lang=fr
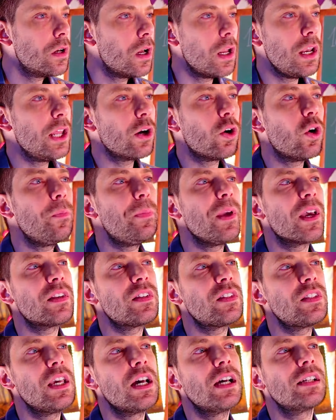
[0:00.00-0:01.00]
les
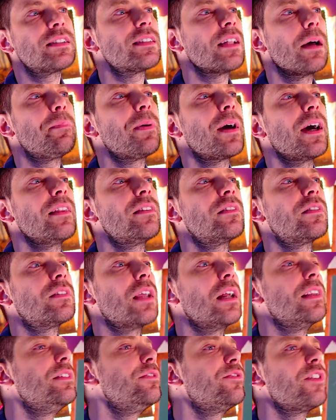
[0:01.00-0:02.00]
Robertiens s'apprêtent
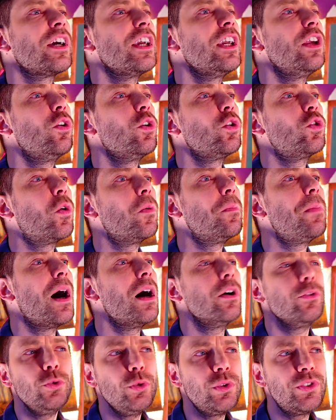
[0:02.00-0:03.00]
à livrer le
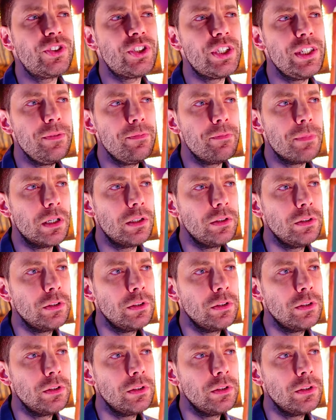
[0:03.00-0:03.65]
combat ultime